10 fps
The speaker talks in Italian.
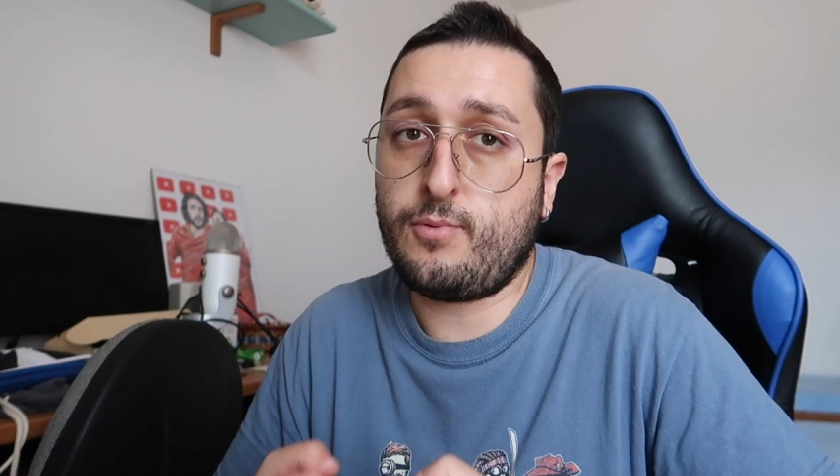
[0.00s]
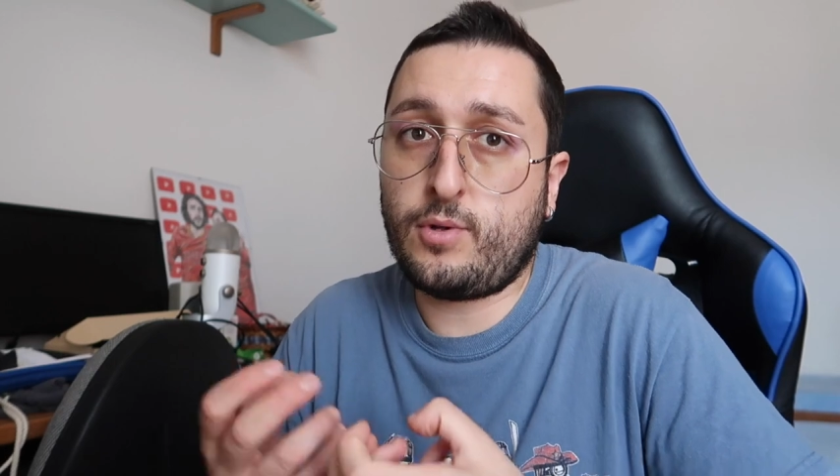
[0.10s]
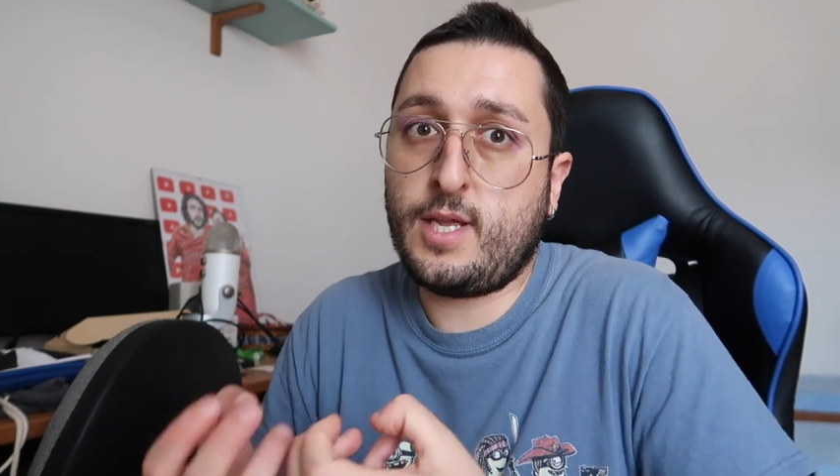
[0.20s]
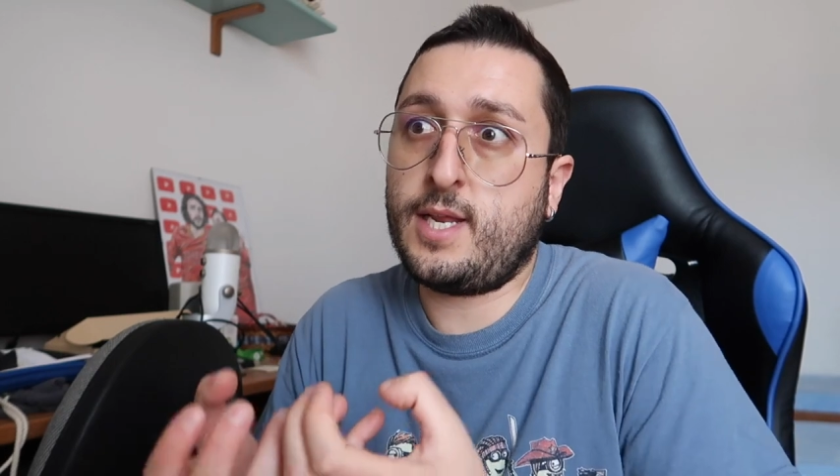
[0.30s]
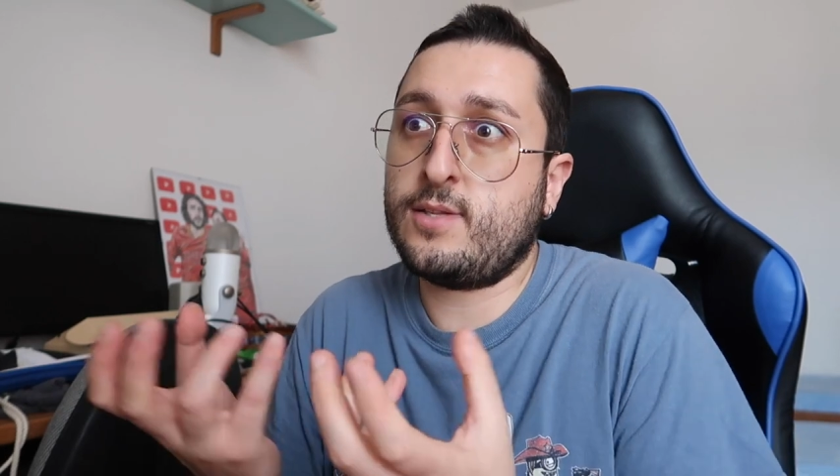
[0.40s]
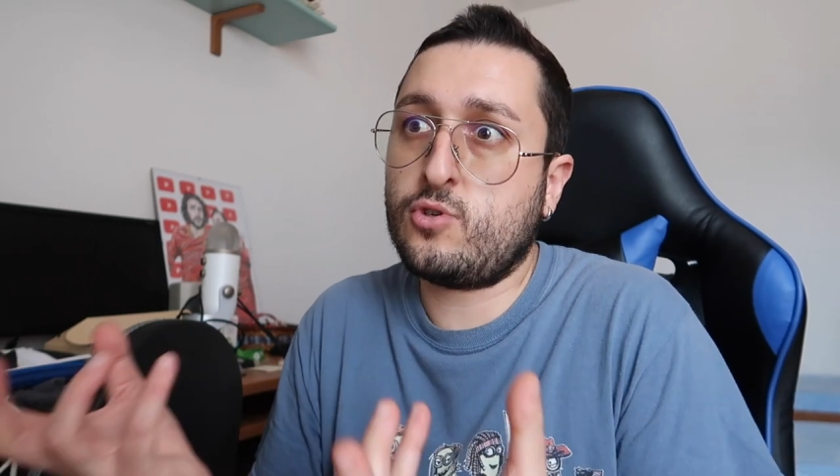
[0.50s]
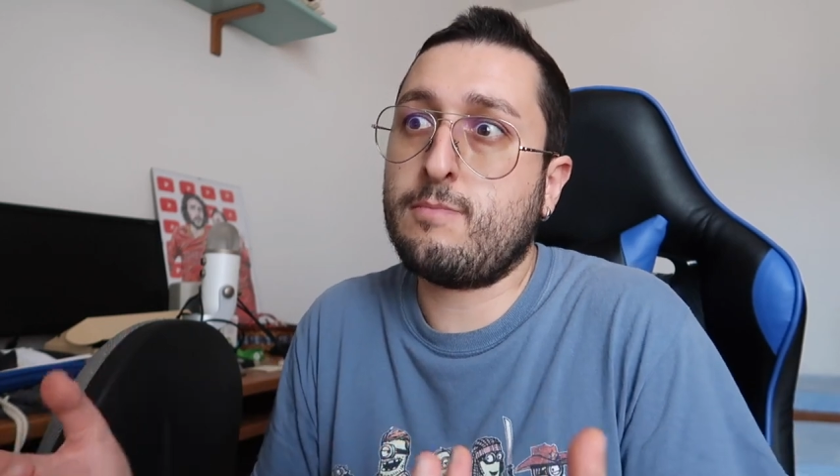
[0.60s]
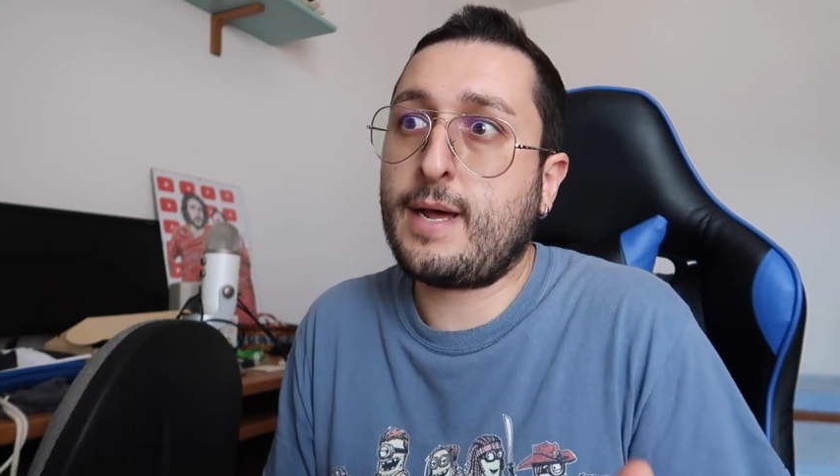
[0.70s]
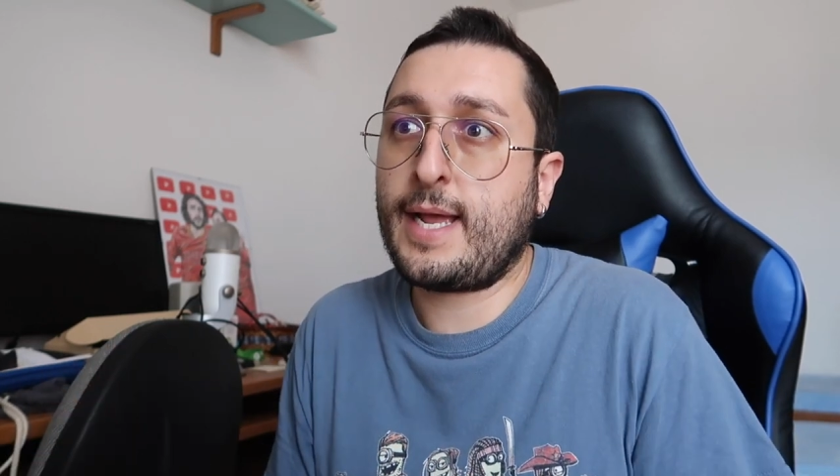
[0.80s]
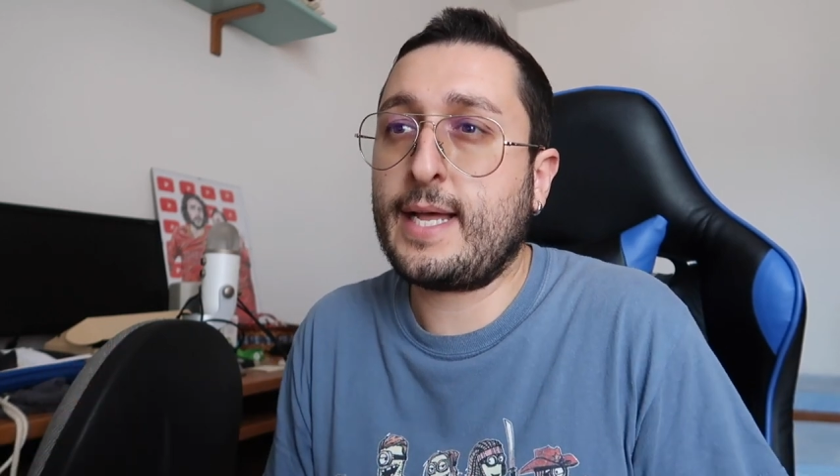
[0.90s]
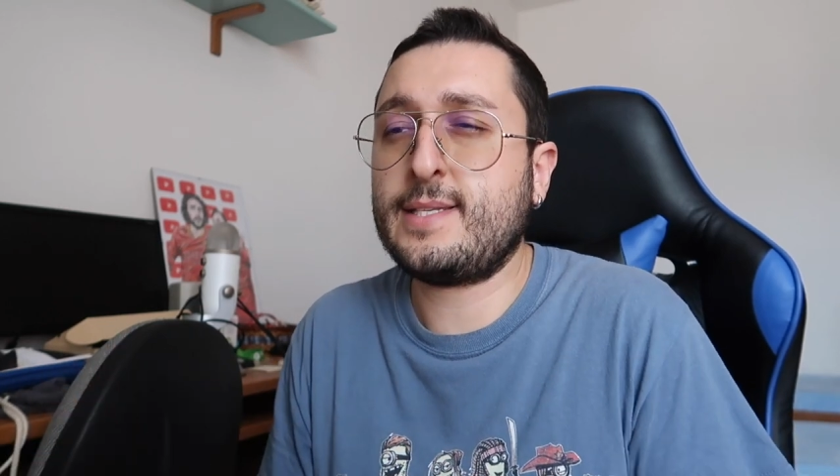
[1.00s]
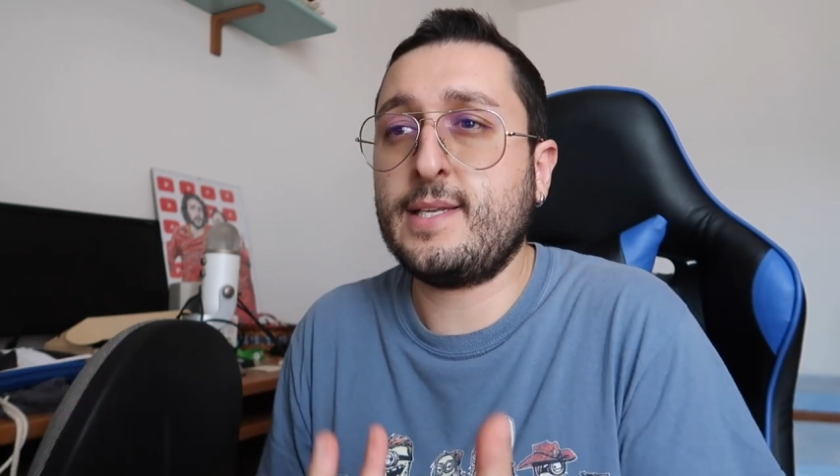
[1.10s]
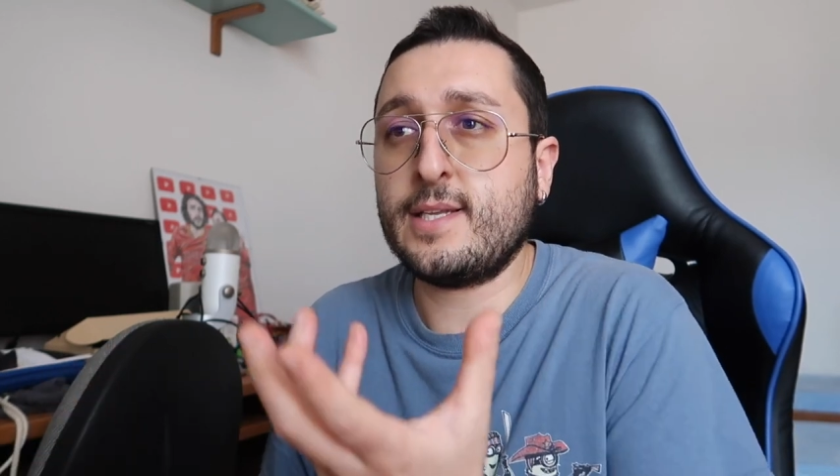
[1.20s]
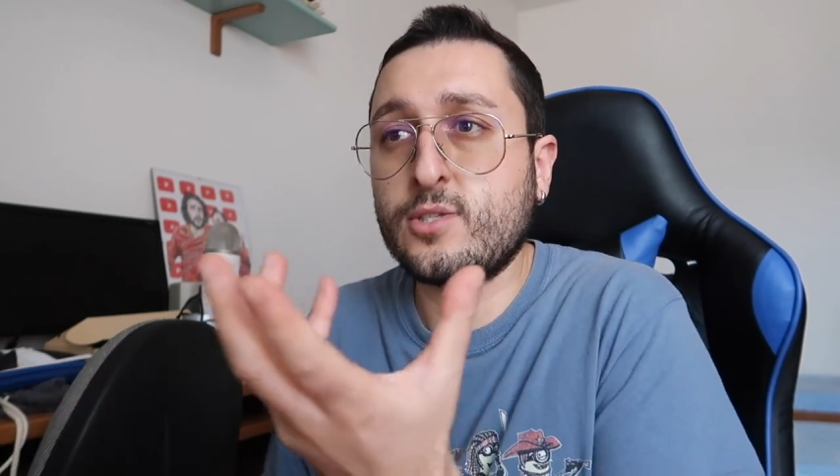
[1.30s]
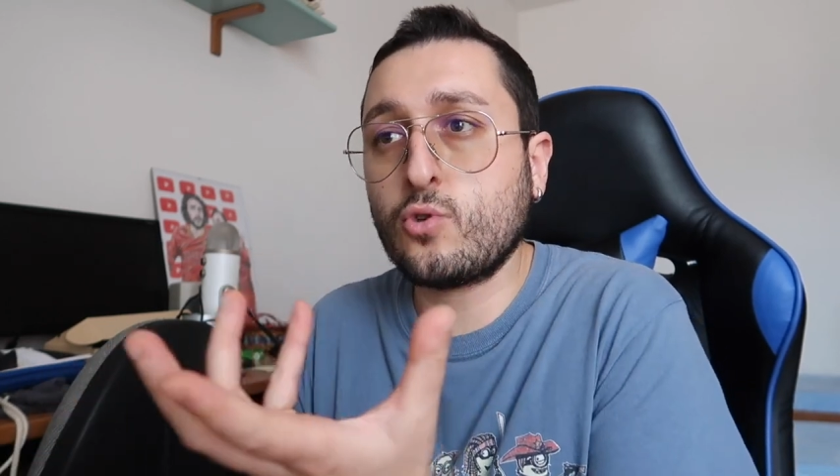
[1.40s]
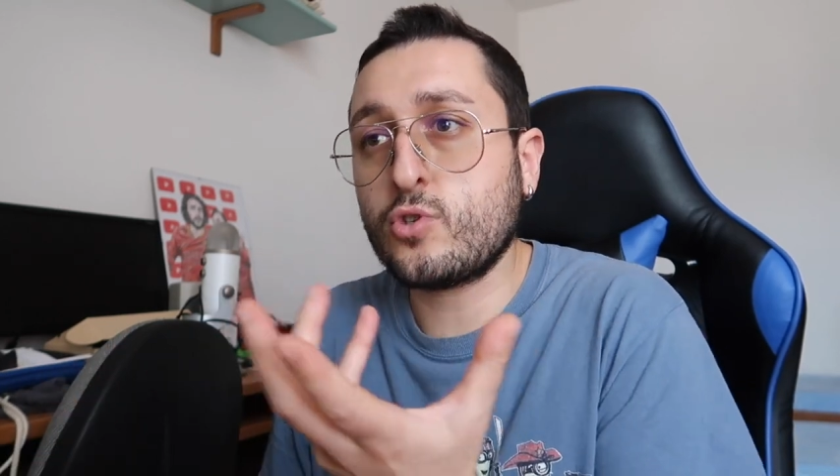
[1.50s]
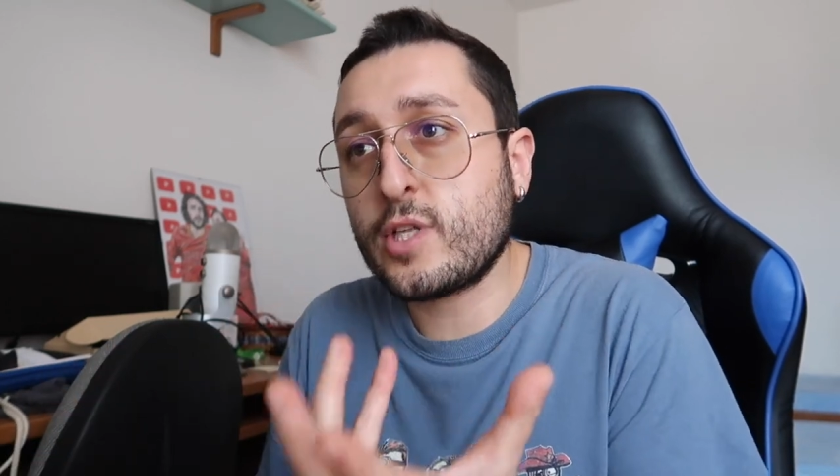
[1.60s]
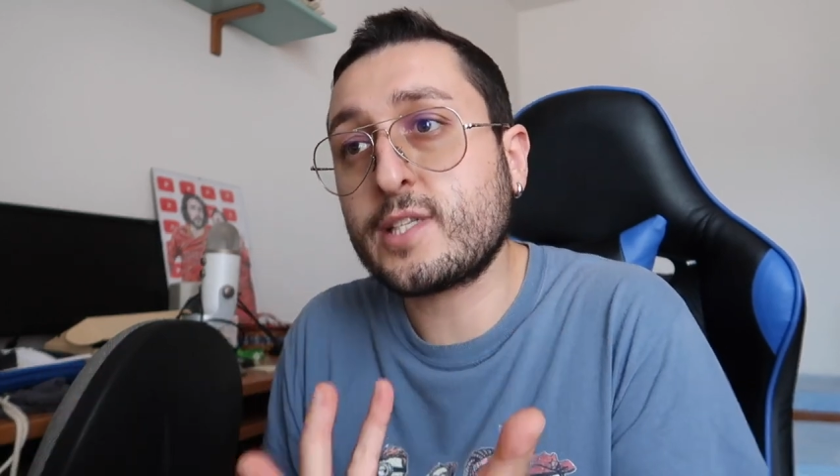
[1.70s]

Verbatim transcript: i portieri insomma ragazzi di sto,